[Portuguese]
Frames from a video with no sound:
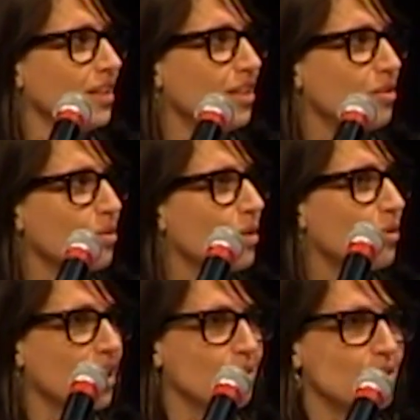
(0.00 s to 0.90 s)
E isso era o
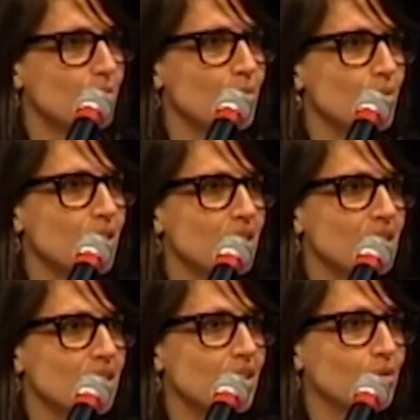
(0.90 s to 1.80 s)
quê?
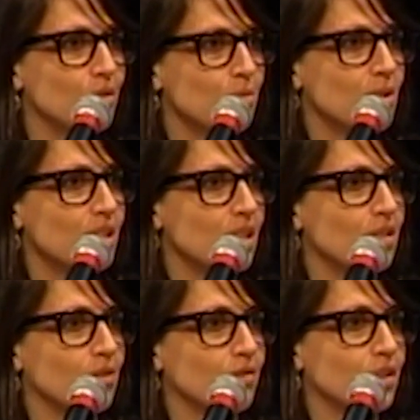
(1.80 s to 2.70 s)
2005,
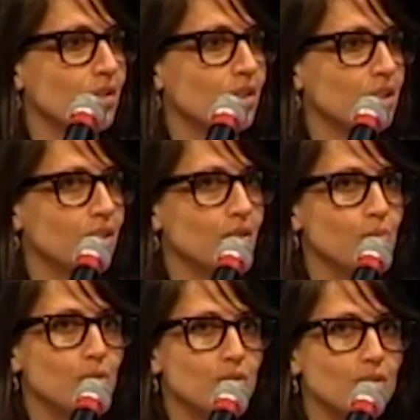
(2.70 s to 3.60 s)
2006 em Nova York, e
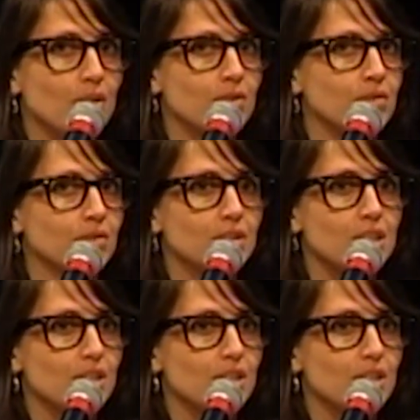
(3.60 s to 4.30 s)
o pessoal